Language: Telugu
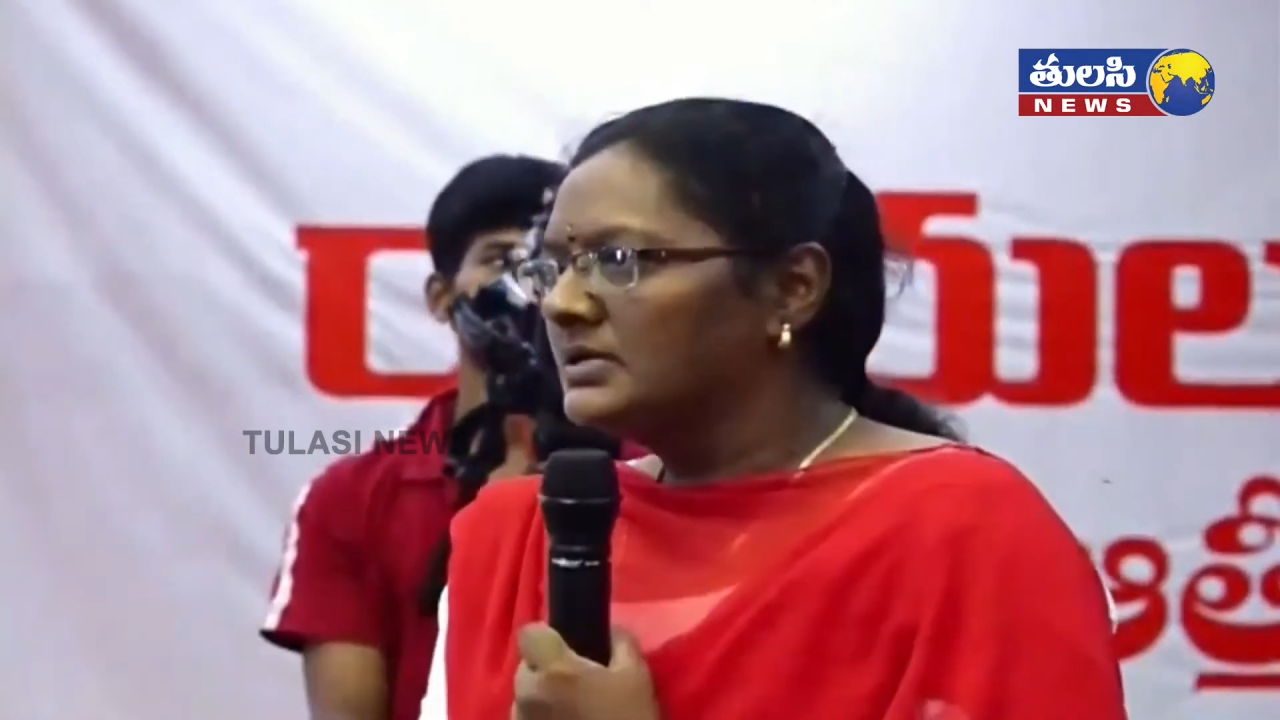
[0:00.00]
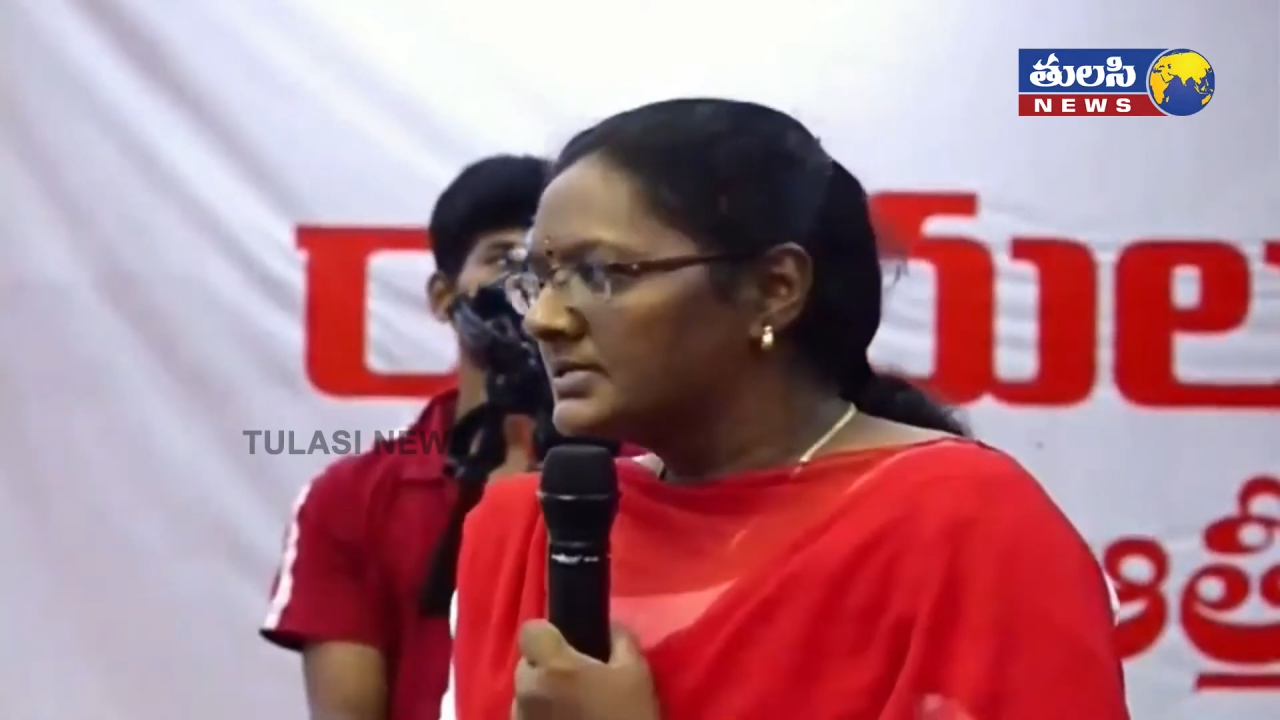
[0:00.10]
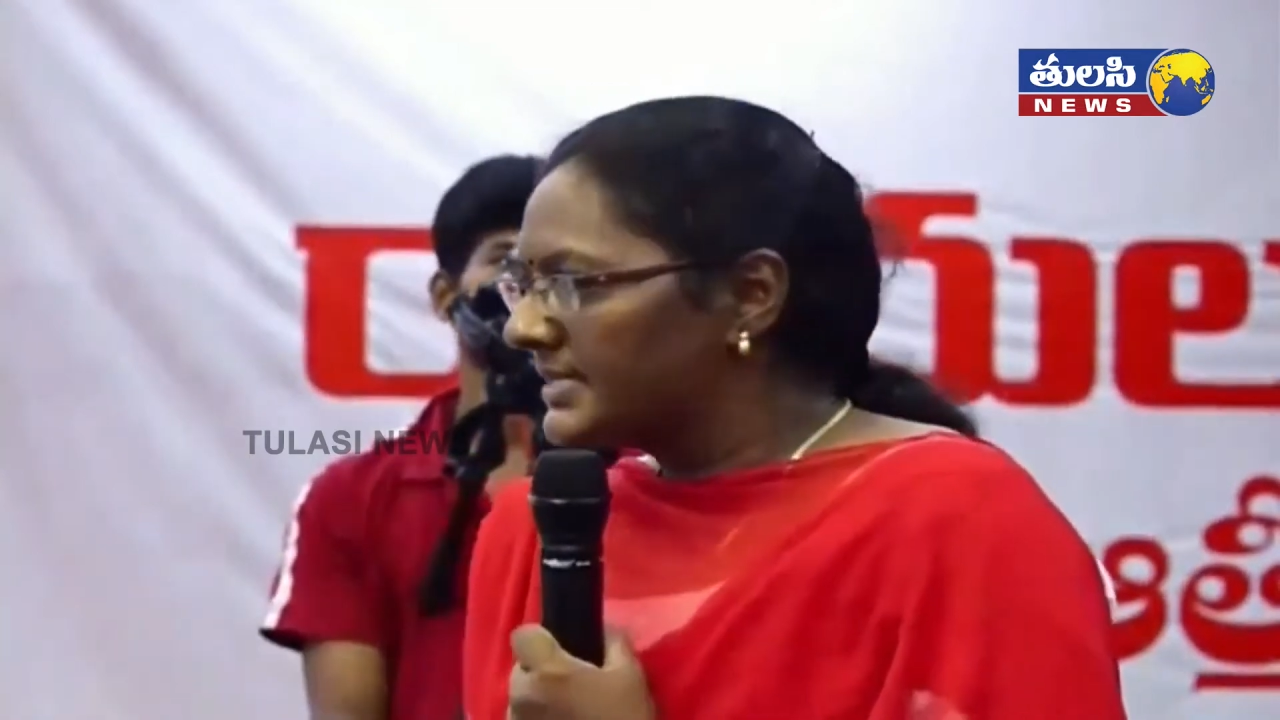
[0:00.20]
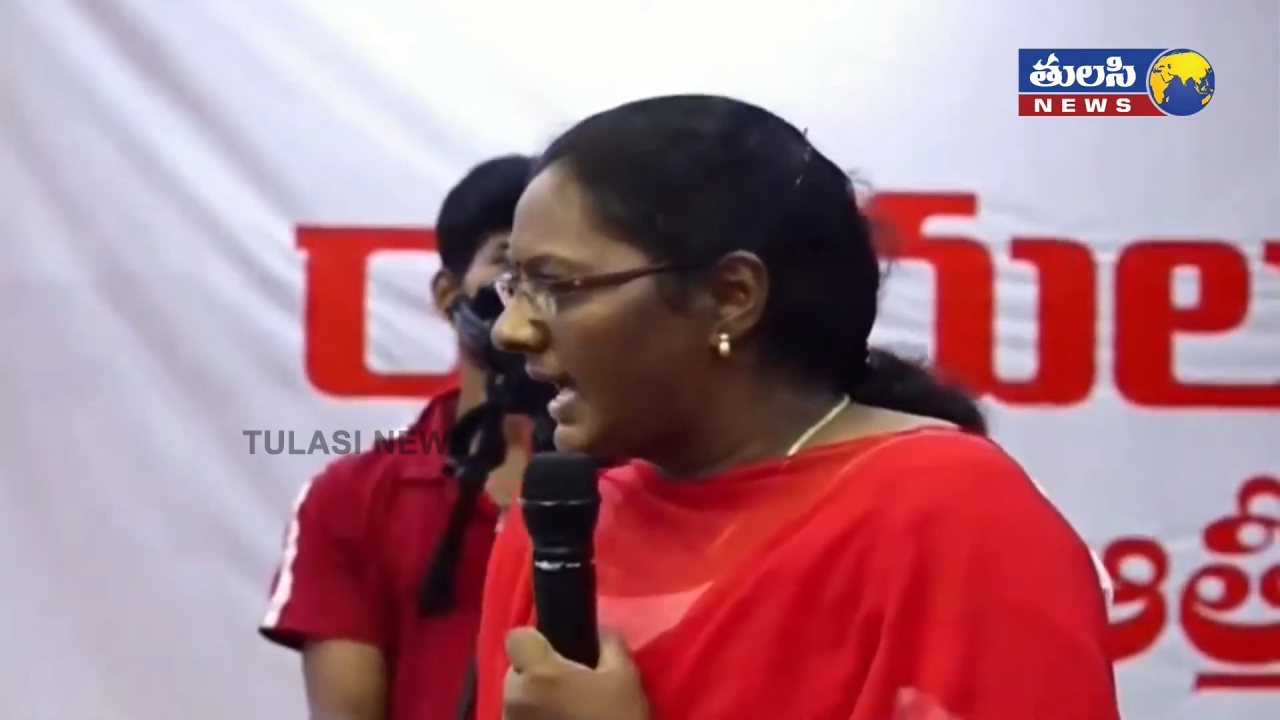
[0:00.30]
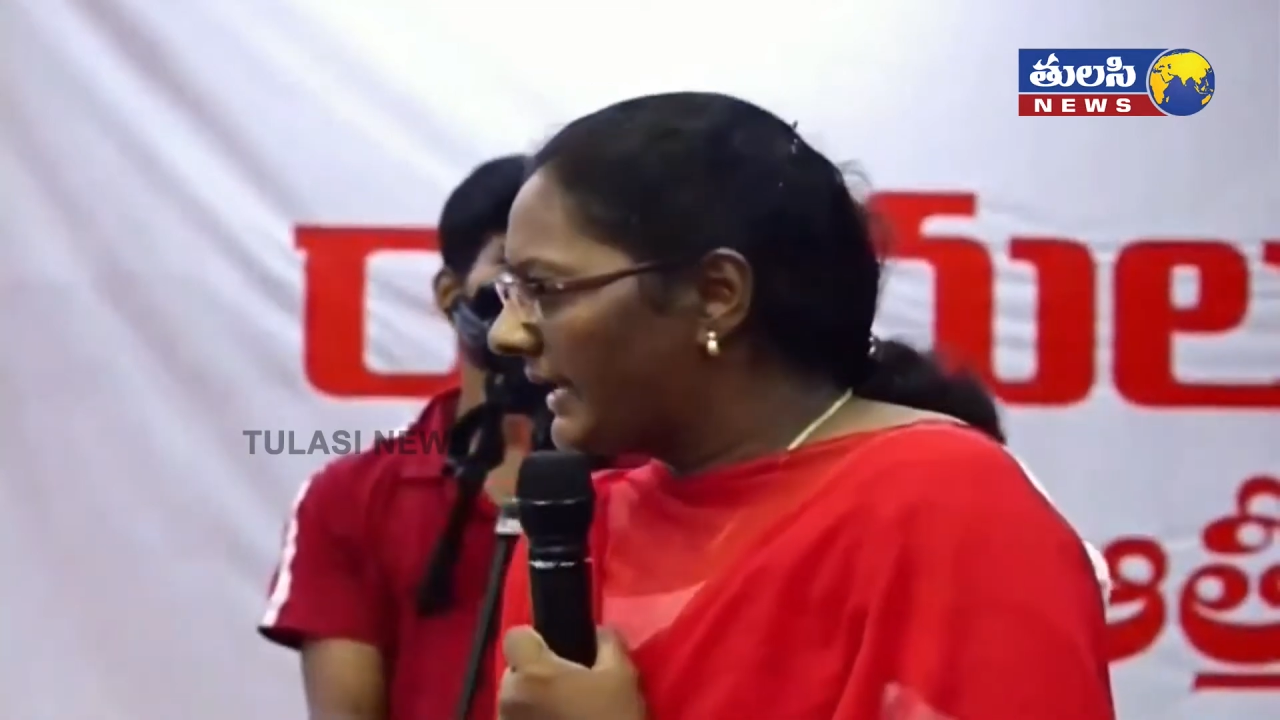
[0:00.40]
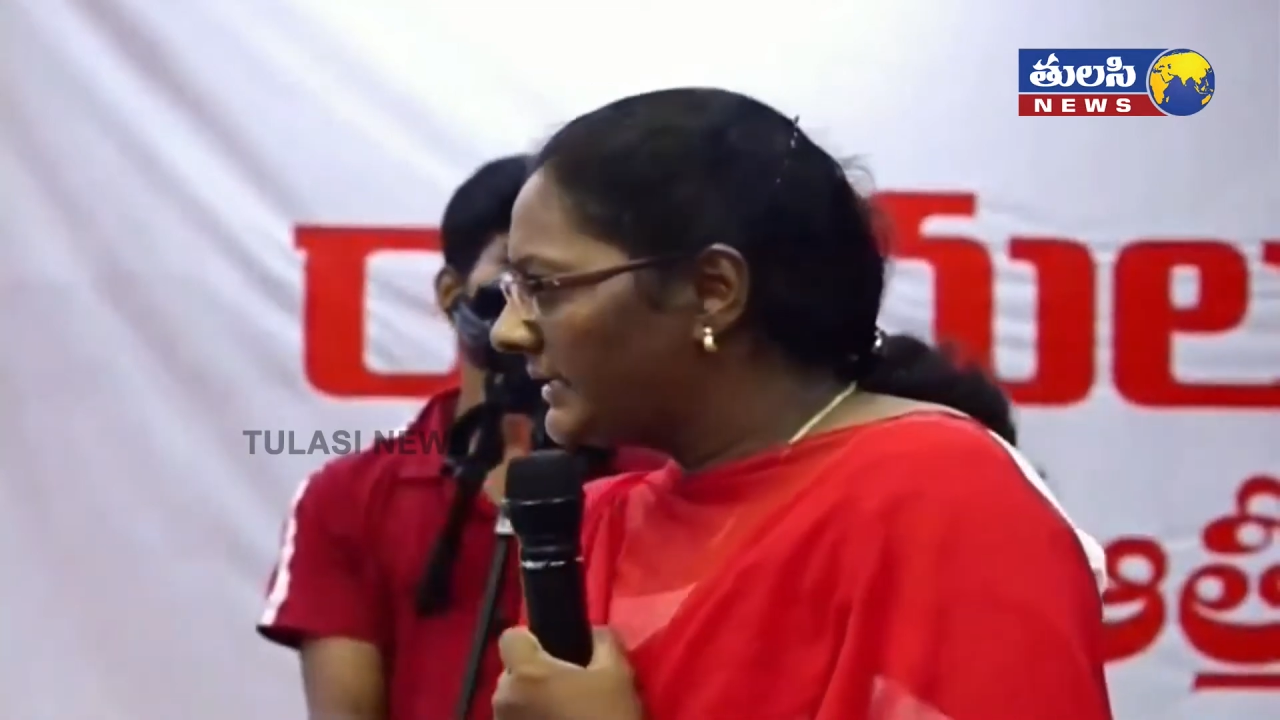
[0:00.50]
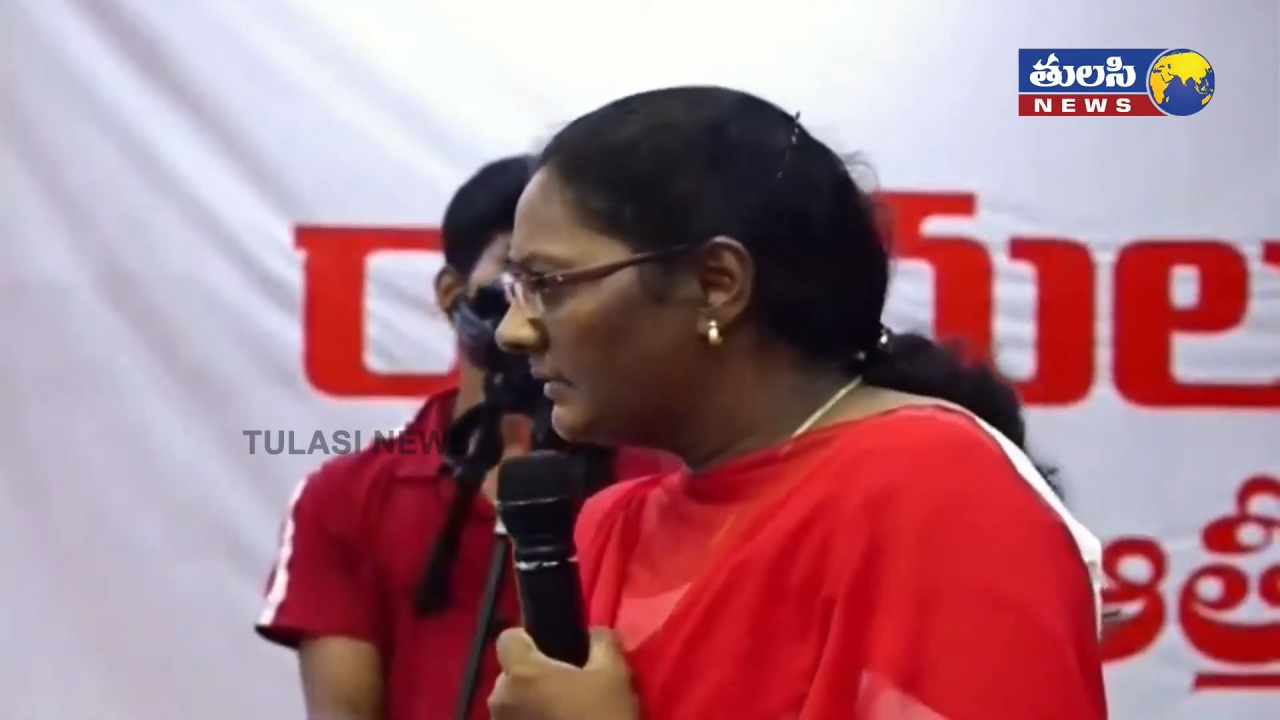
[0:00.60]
సార్ అయితే